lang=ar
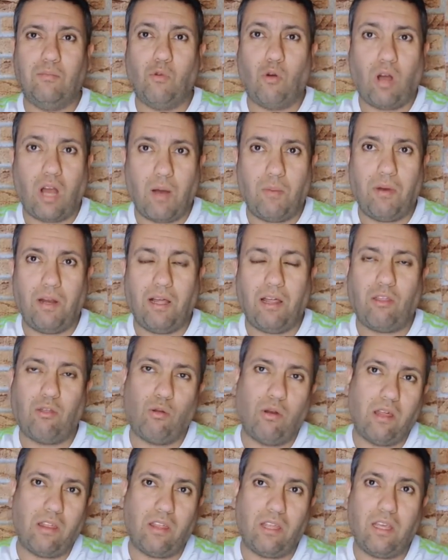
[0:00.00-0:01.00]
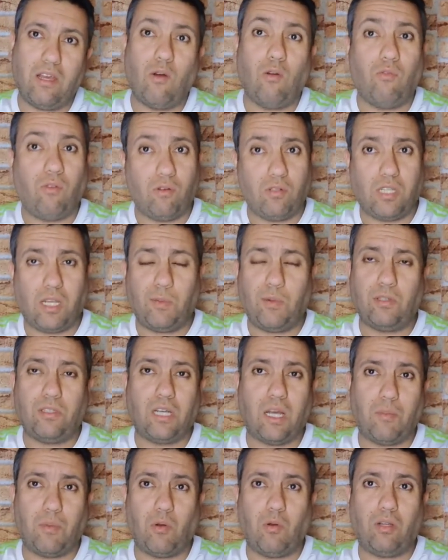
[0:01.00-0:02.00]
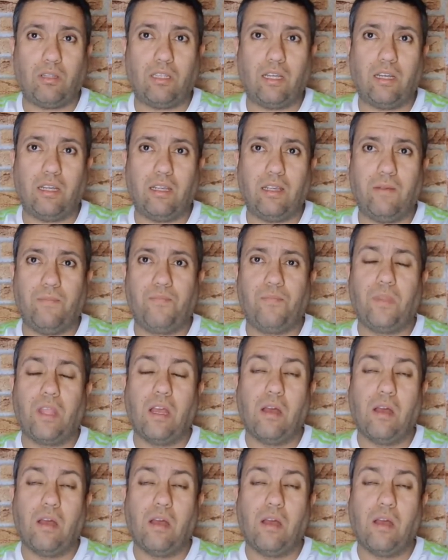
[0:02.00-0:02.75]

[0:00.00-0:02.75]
مقابله ثلاثيه والفوز على المنتخب الوطني